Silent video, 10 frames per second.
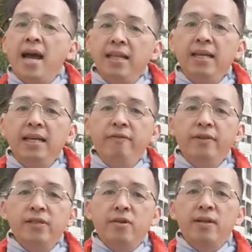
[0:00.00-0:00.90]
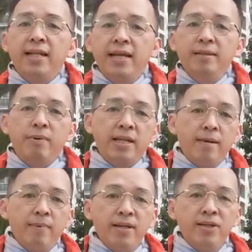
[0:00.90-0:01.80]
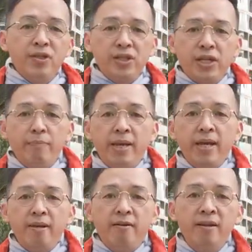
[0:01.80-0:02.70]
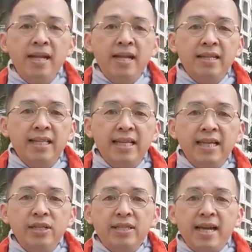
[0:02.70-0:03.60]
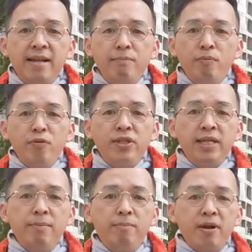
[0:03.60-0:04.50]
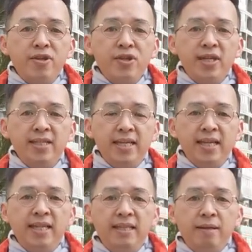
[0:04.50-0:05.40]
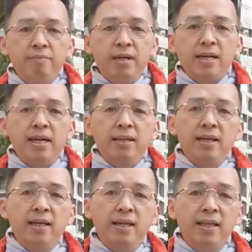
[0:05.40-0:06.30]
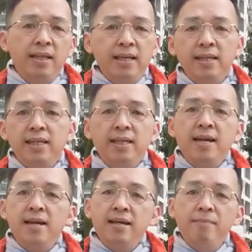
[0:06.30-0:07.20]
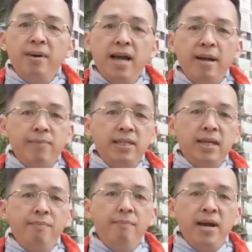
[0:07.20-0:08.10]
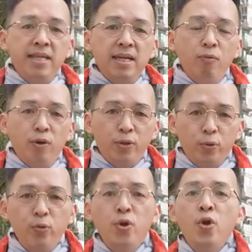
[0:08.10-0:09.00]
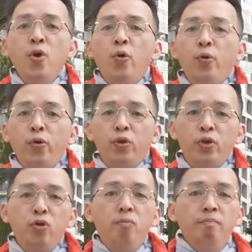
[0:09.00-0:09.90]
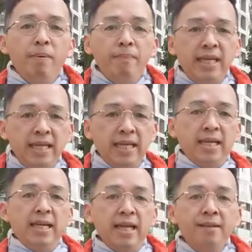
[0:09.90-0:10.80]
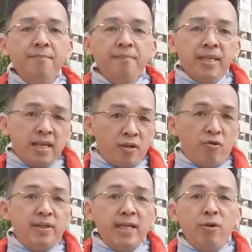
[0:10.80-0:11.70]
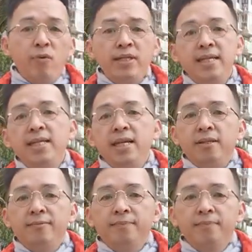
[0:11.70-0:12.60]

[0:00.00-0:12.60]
Ada investor lain bernama Cerber dia sangat memuji Brian Chesky dan berkata, dia tidak akan menghabiskan banyak waktu untuk memikirkan konsekuensinya.